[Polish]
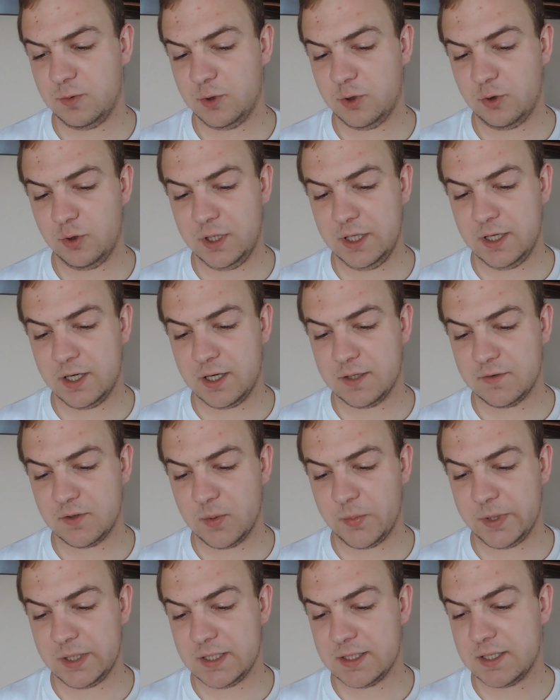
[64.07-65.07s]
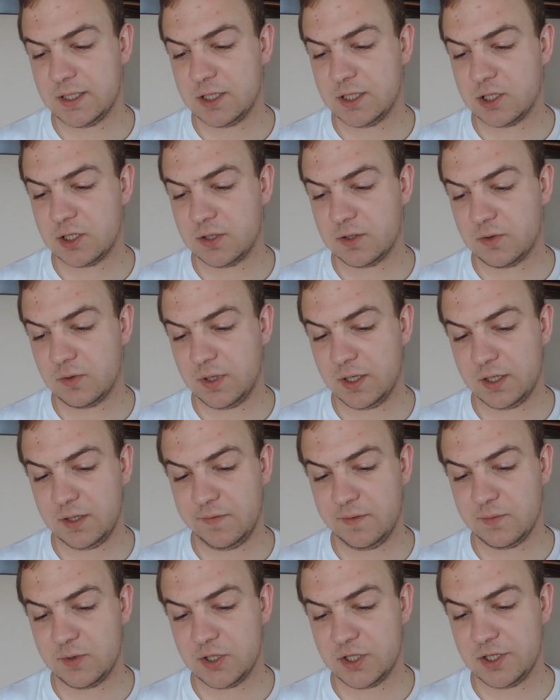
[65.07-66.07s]
Ciebie drugi raz. Kopercie znajdziesz rysunek.
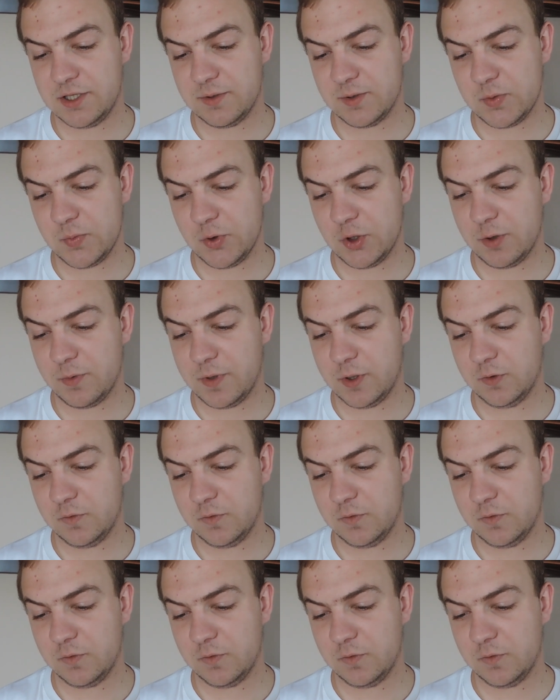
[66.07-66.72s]
Nie wiem, czy Ci się spodoba.